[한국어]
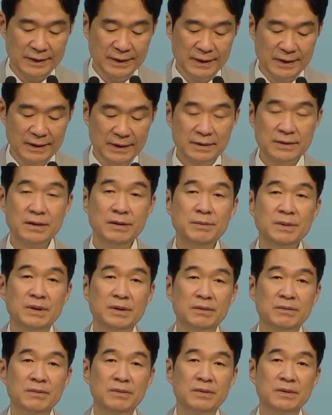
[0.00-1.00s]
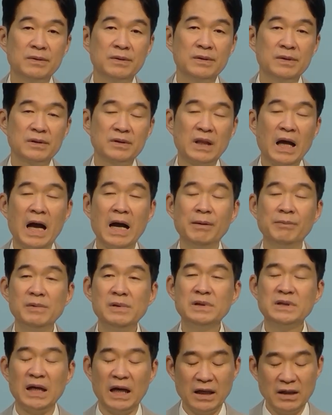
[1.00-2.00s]
그러면 답을
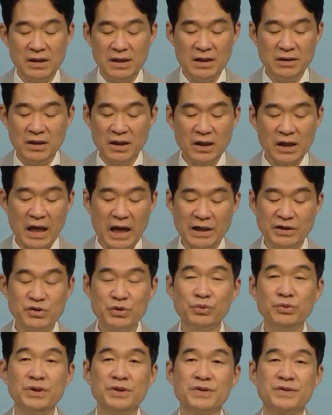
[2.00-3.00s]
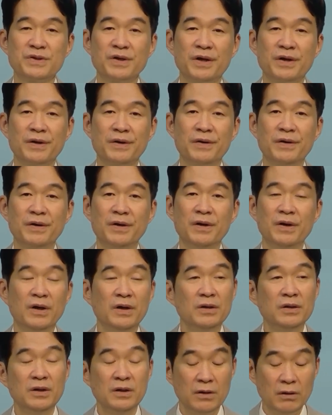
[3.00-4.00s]
자기네들이 가지고 있어요.
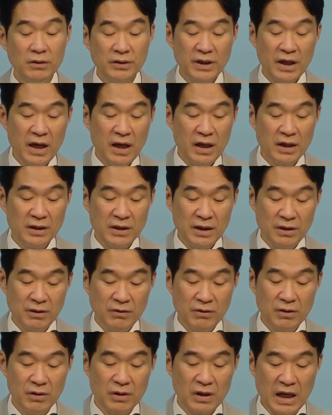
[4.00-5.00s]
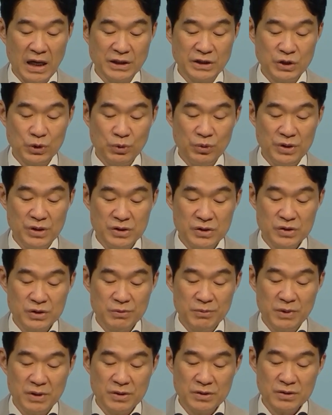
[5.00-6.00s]
이렇게 해야 되는 걸 가지고
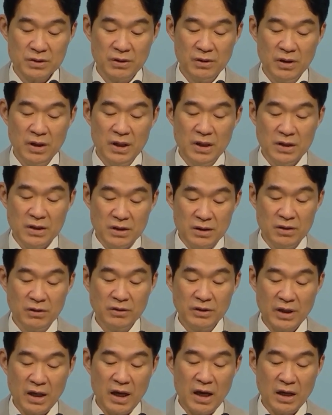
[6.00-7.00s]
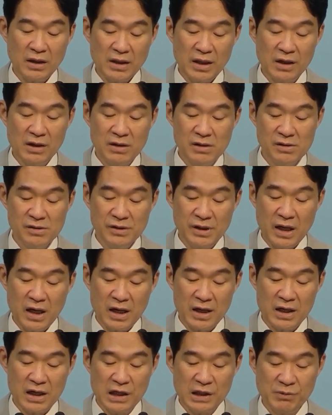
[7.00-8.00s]
있으면서 이렇게 해달는데
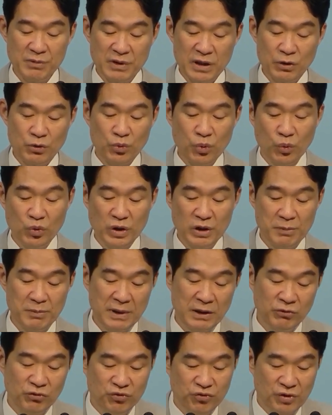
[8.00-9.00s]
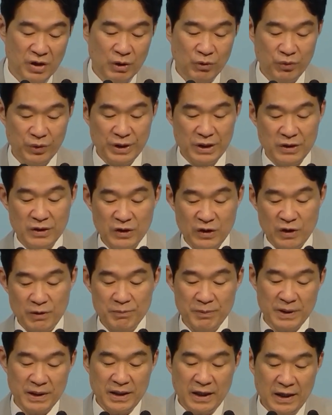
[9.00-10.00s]
하나님께 동의만 구하고 있는
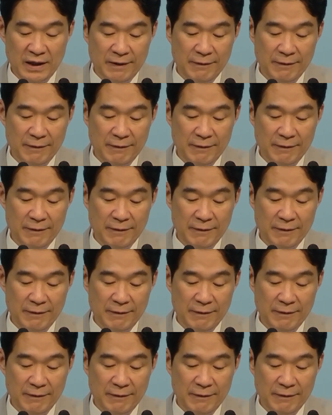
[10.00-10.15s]
겁니다.